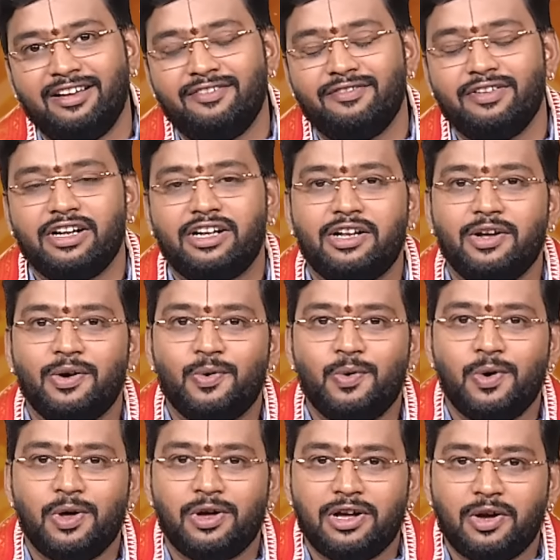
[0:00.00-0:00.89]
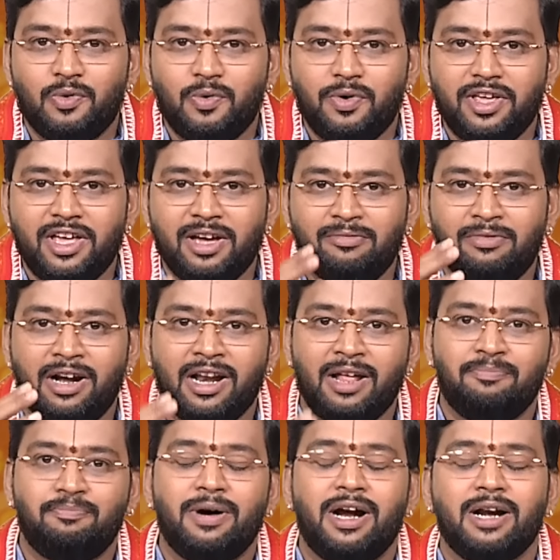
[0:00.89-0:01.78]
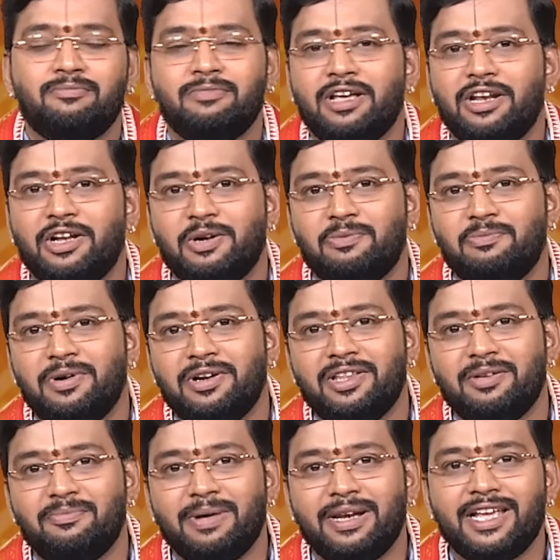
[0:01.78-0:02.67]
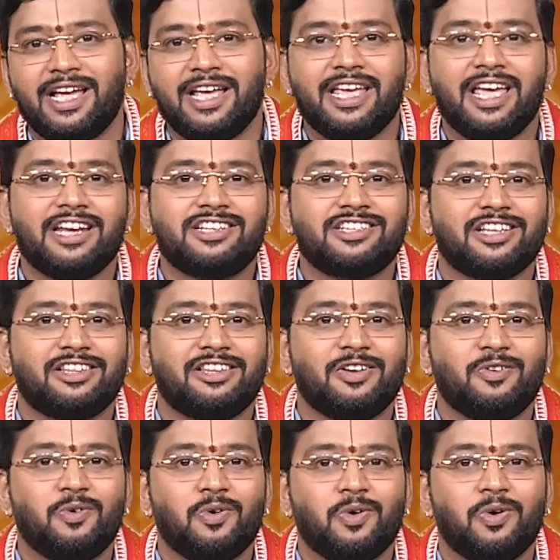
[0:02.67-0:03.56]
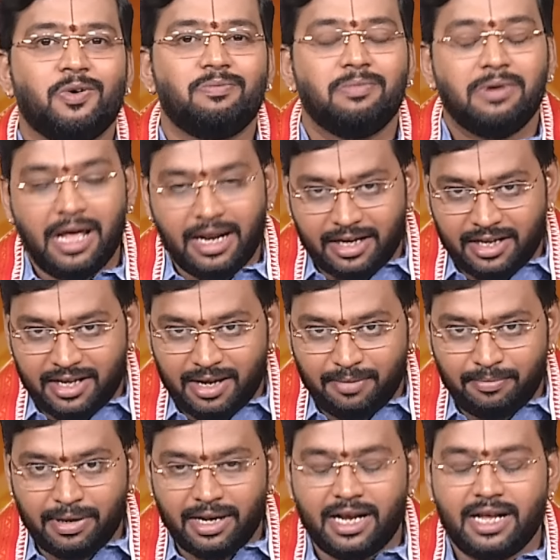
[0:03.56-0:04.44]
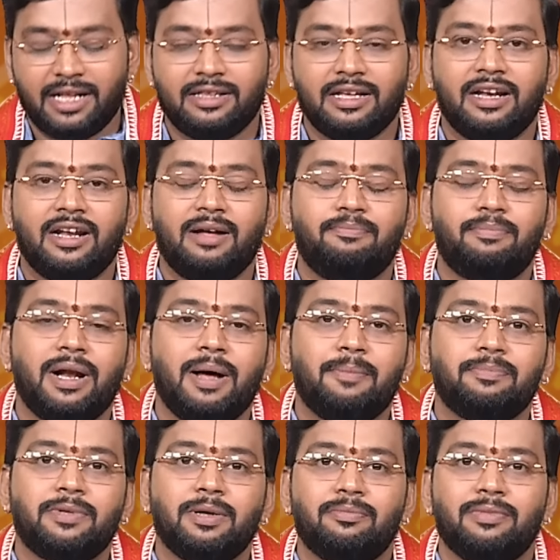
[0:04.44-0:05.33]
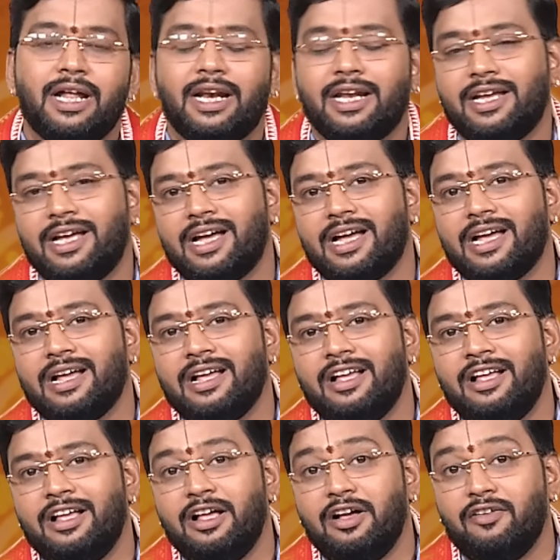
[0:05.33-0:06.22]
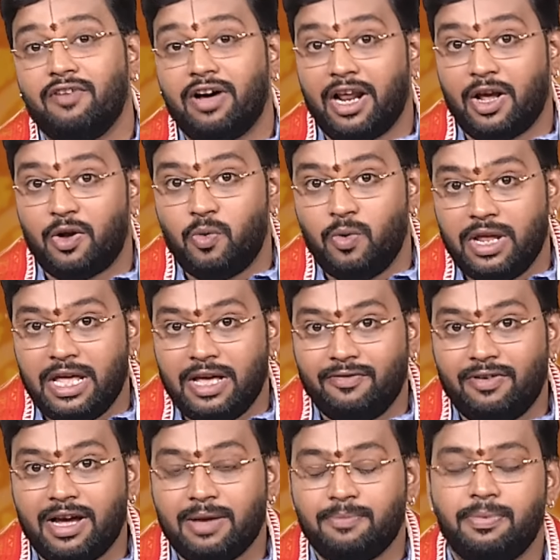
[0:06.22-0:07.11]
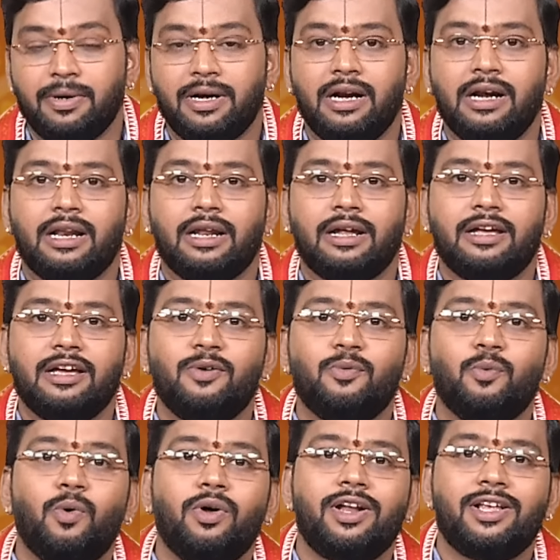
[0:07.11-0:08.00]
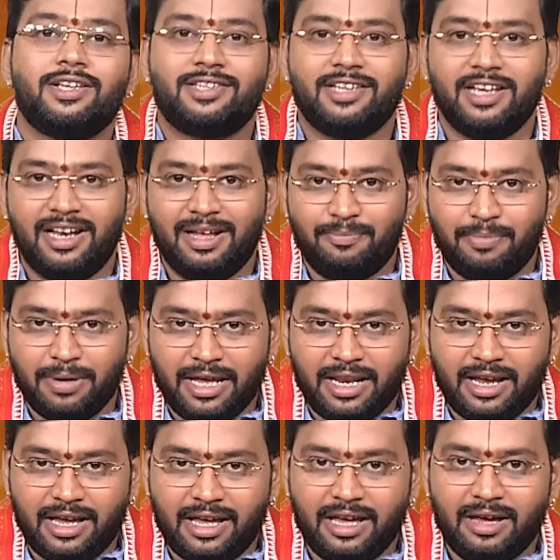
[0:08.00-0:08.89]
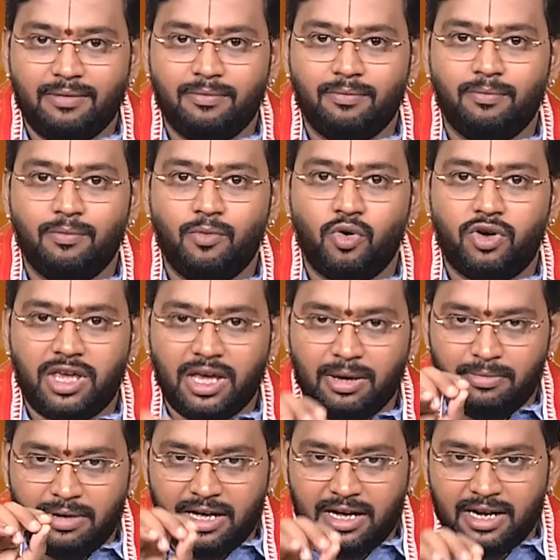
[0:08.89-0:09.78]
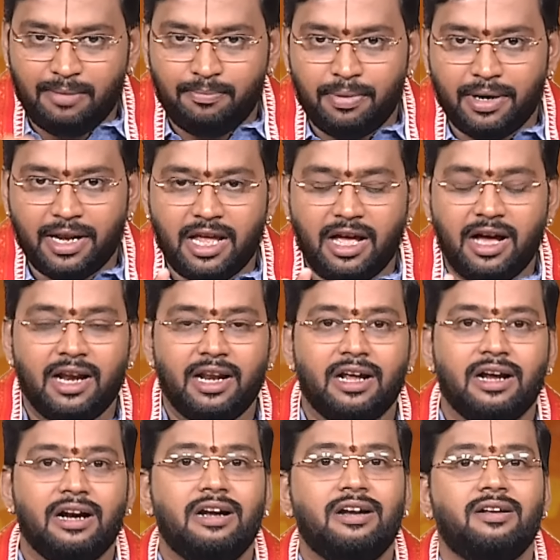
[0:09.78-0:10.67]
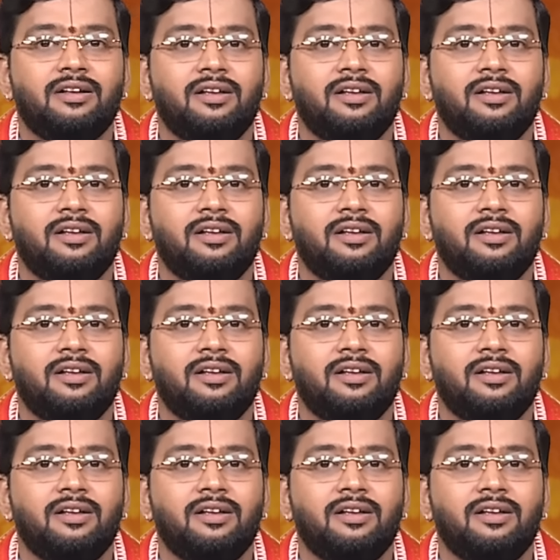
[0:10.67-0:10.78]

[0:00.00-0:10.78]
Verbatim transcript: விட்டு கொடுக்கக்கூடிய மனப்பான்மை இருக்கும் பொழுது பெரிய ஏற்றத்தை கொடுக்கும் நிறைய பேருக்கு தனப்பிராப்தம் நிறையா வரக்கூடிய வாய்ப்புகள் இருக்குது ஒரு சில பேருக்கு முக்கியமான பிரயாணங்கள்